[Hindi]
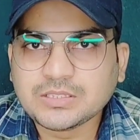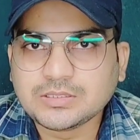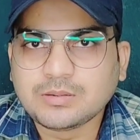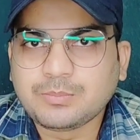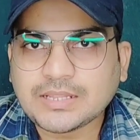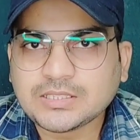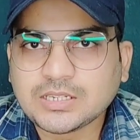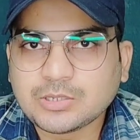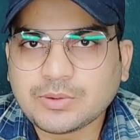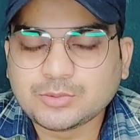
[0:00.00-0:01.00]
जब बात
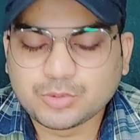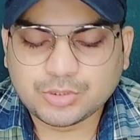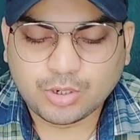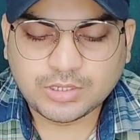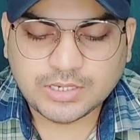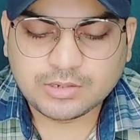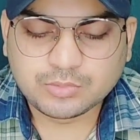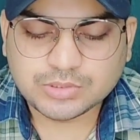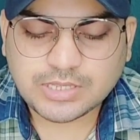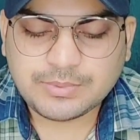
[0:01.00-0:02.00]
करते हुए जो रिकॉर्ड कर रहे
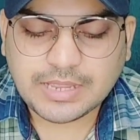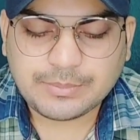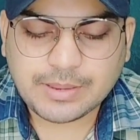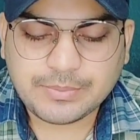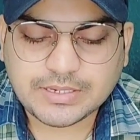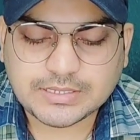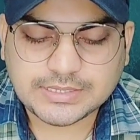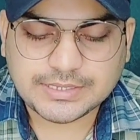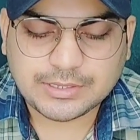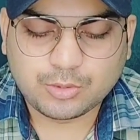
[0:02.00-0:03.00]
हो उसका भी आप यहाँ पे कर
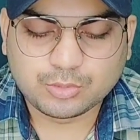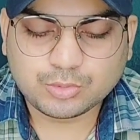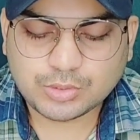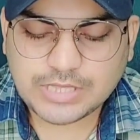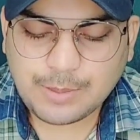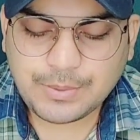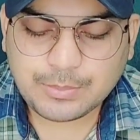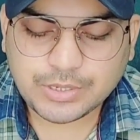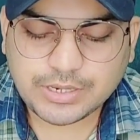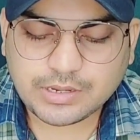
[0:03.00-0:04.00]
सकते हो दोस्तों यहाँ पे
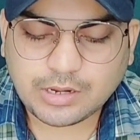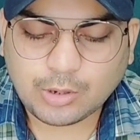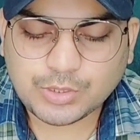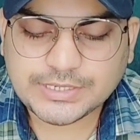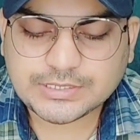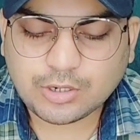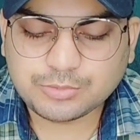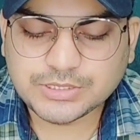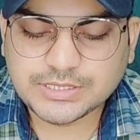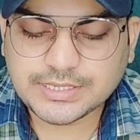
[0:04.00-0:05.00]
आपको एक लाउडनेस का
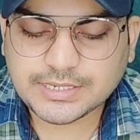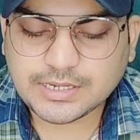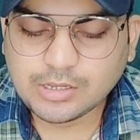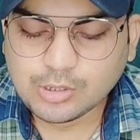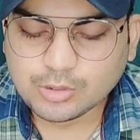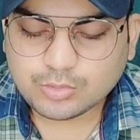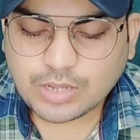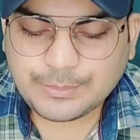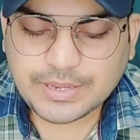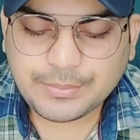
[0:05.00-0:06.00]
ऑप्शन दिखेगा तो
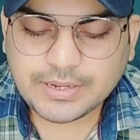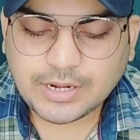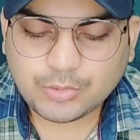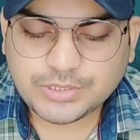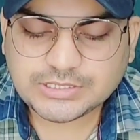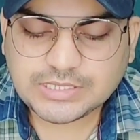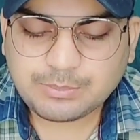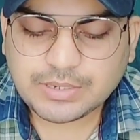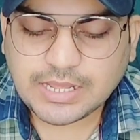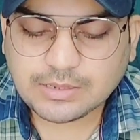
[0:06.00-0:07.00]
आप यहाँ पे लाउडनेस
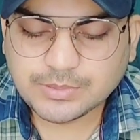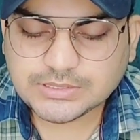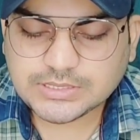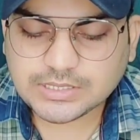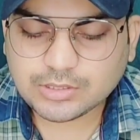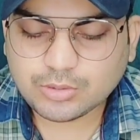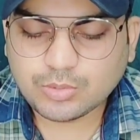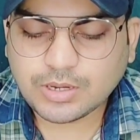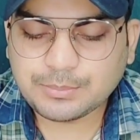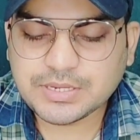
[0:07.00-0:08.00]
आप बढ़ा भी सकते हो
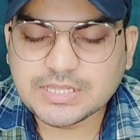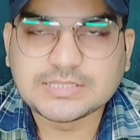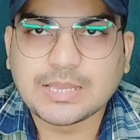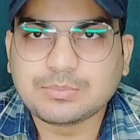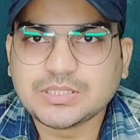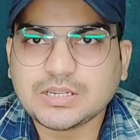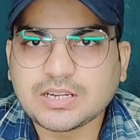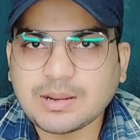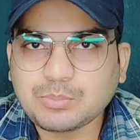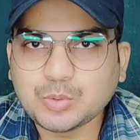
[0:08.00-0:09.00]
अपने हिसाब से
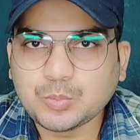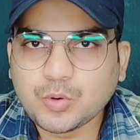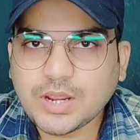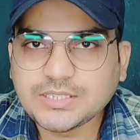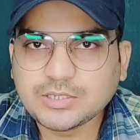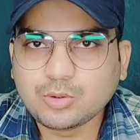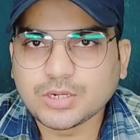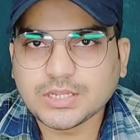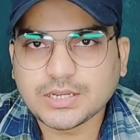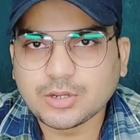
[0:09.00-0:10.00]
अगर आप जो वॉइस
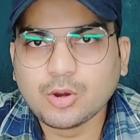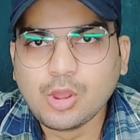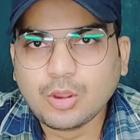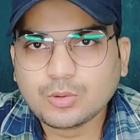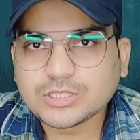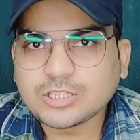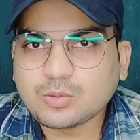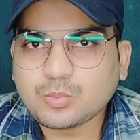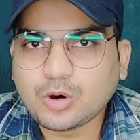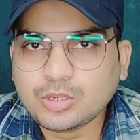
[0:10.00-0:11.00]
रिकॉर्ड कर रहे हो उसका थोड़ा
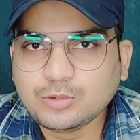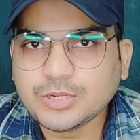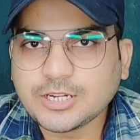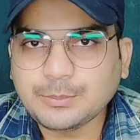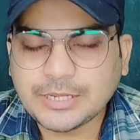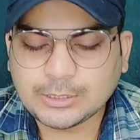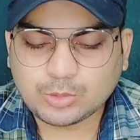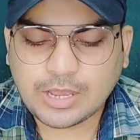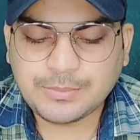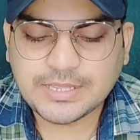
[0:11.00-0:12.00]
वॉल्यूम कम है तो
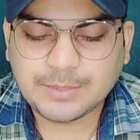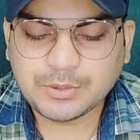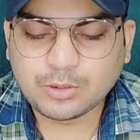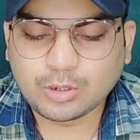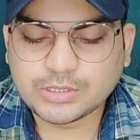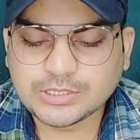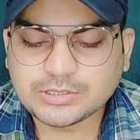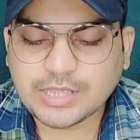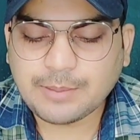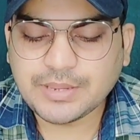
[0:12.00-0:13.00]
आप यहाँ पे
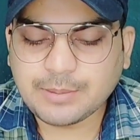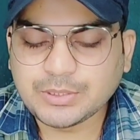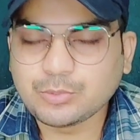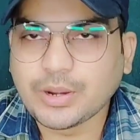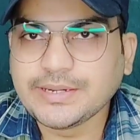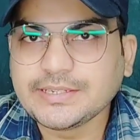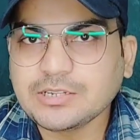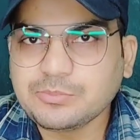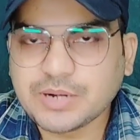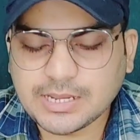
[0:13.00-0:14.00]
लाउडनेस आप यहाँ पे ट्वेंटी
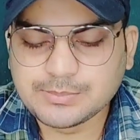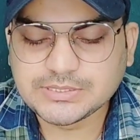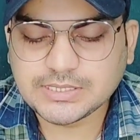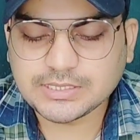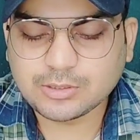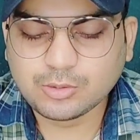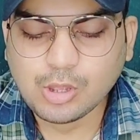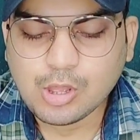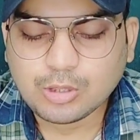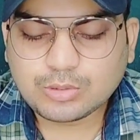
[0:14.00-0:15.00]
तक बढ़ा भी सकते हो
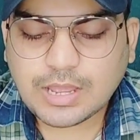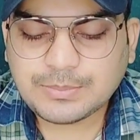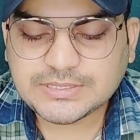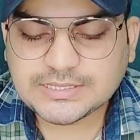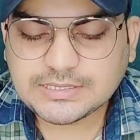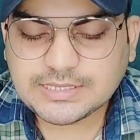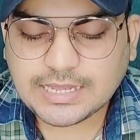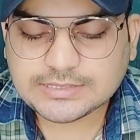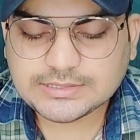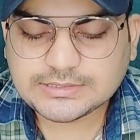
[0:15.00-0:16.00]
तो आप इसे
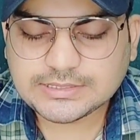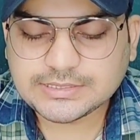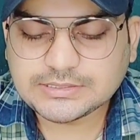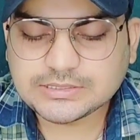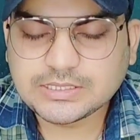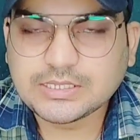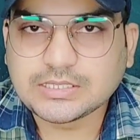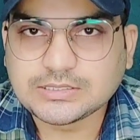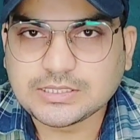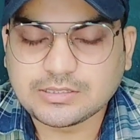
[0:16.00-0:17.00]
यहाँ से सेटिंग्स कर
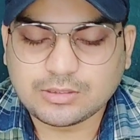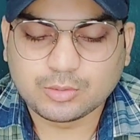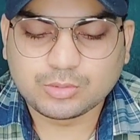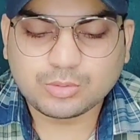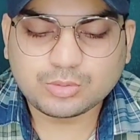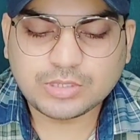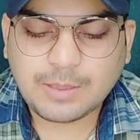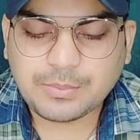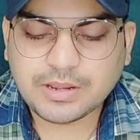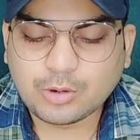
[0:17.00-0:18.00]
सकते हो तो दोस्तों
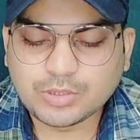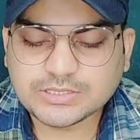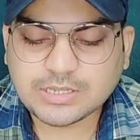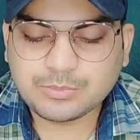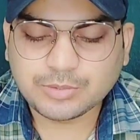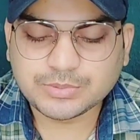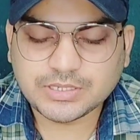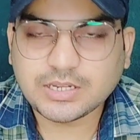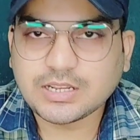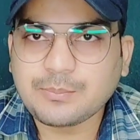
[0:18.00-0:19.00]
यहाँ पे लाउडनेस का भी ऑप्शन
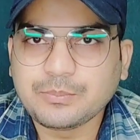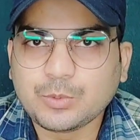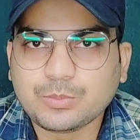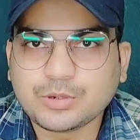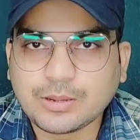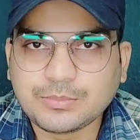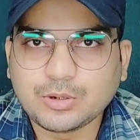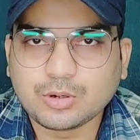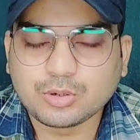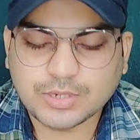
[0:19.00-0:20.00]
है अगर आप में कम
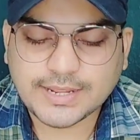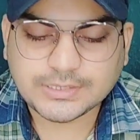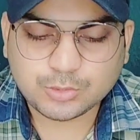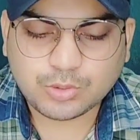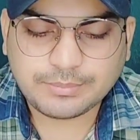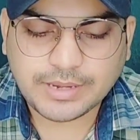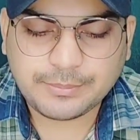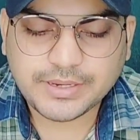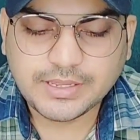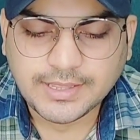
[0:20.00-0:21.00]
रिकॉर्ड हो रहा है तो आप यहाँ
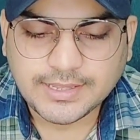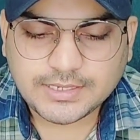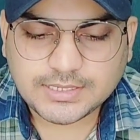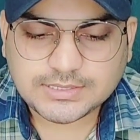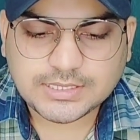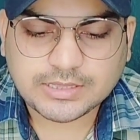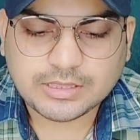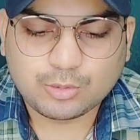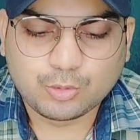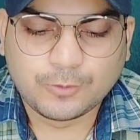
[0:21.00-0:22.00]
पे कर
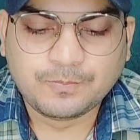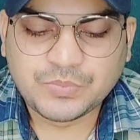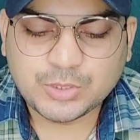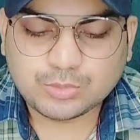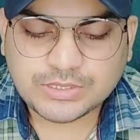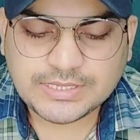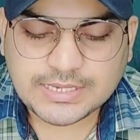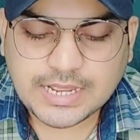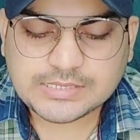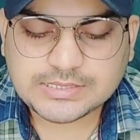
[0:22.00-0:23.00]
सकते हो दोस्तों ये
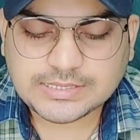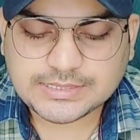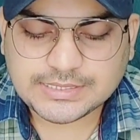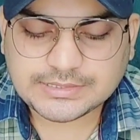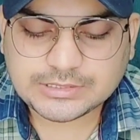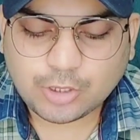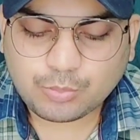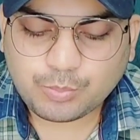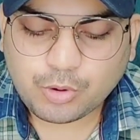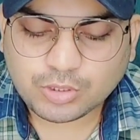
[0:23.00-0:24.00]
रहा इसका सेटिंग्स
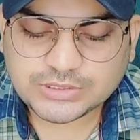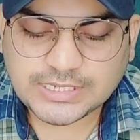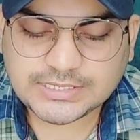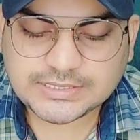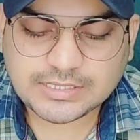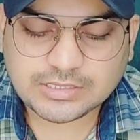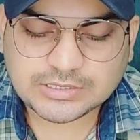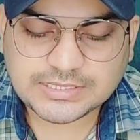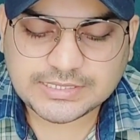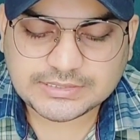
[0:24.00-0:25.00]
और बहुत सारी इसके अंदर
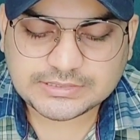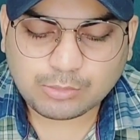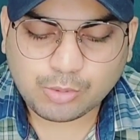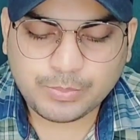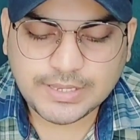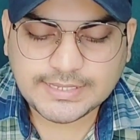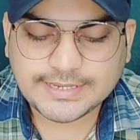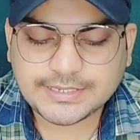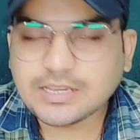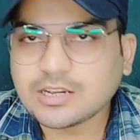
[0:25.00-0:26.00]
सेटिंग्स आपको मिल
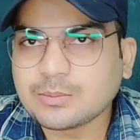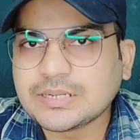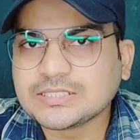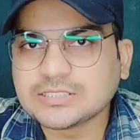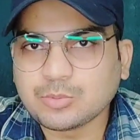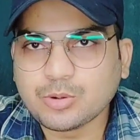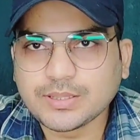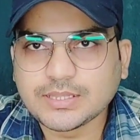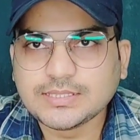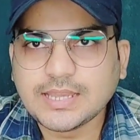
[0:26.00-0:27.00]
जाएगी अगर मैंने सबको
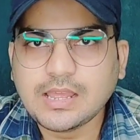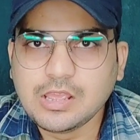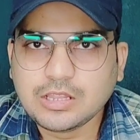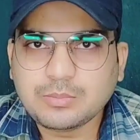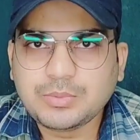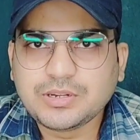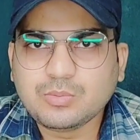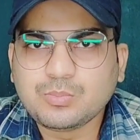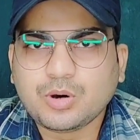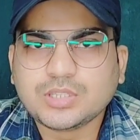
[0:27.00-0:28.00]
बता दिया तो वीडियो
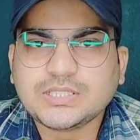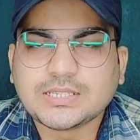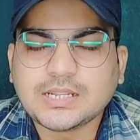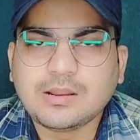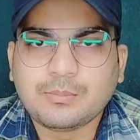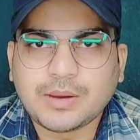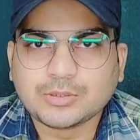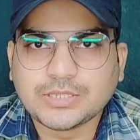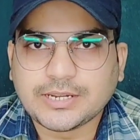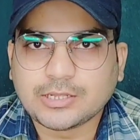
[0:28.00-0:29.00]
बहुत ज़्यादा लंबा
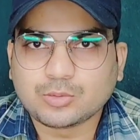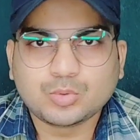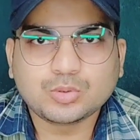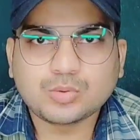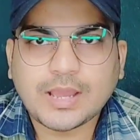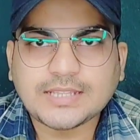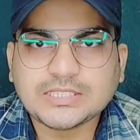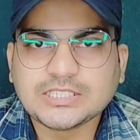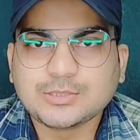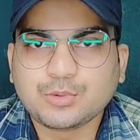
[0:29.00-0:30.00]
हो जाएगा तो दोस्तों आज
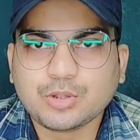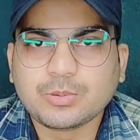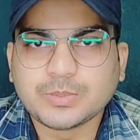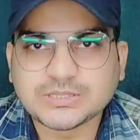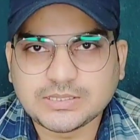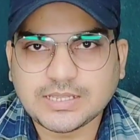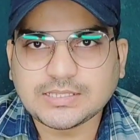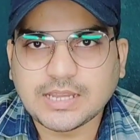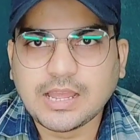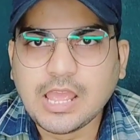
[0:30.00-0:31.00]
के इस वीडियो में बस इतना ही
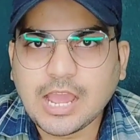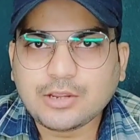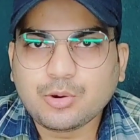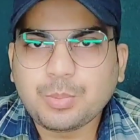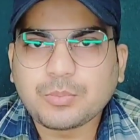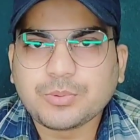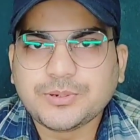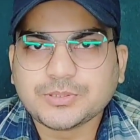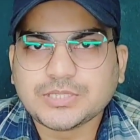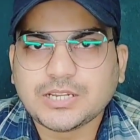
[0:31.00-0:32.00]
था आई होप आपको
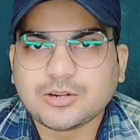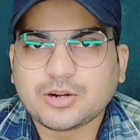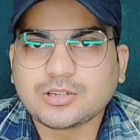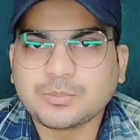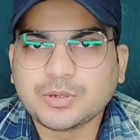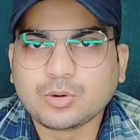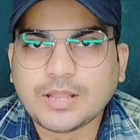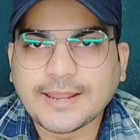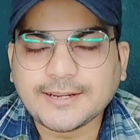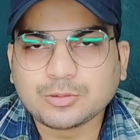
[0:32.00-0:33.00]
वीडियो अच्छा लगा होगा तो वीडियो को
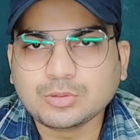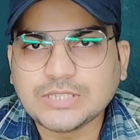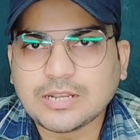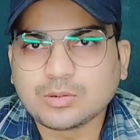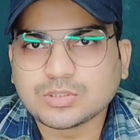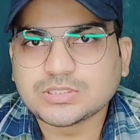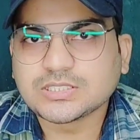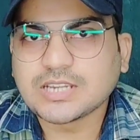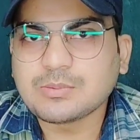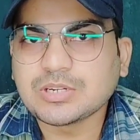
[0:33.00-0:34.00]
लाइक कर दो चैनल को
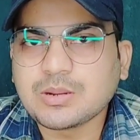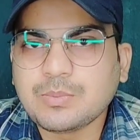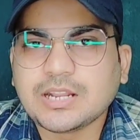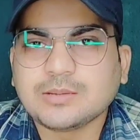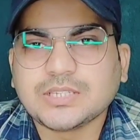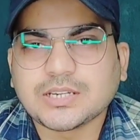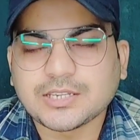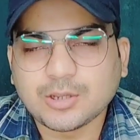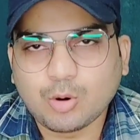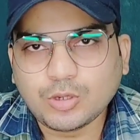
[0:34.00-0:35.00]
सब्सक्राइब करके बेलकम
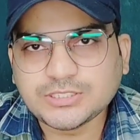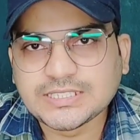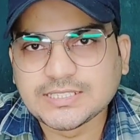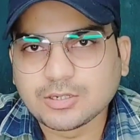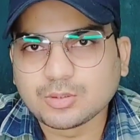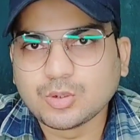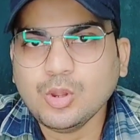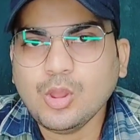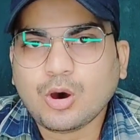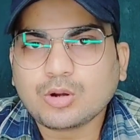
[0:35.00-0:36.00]
जाकर ऑल सेट कर दो
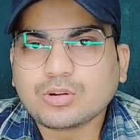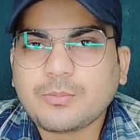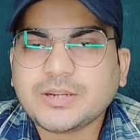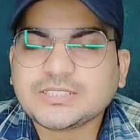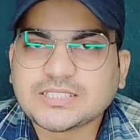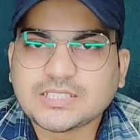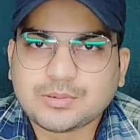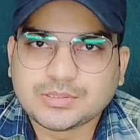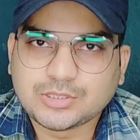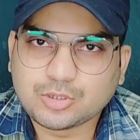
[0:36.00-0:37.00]
और कमेंट सेक्शन
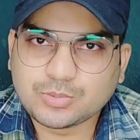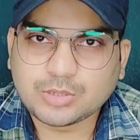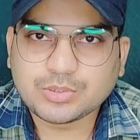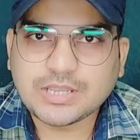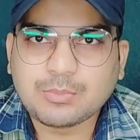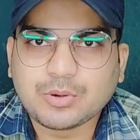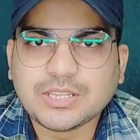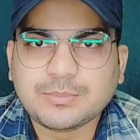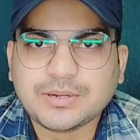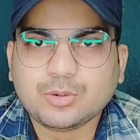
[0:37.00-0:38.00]
में जरूर बताओ कि आपको
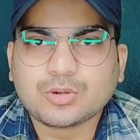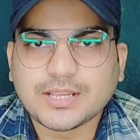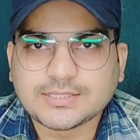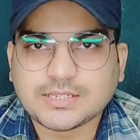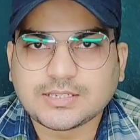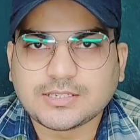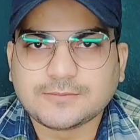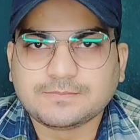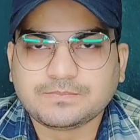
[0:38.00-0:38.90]
यह वीडियो कैसा लगा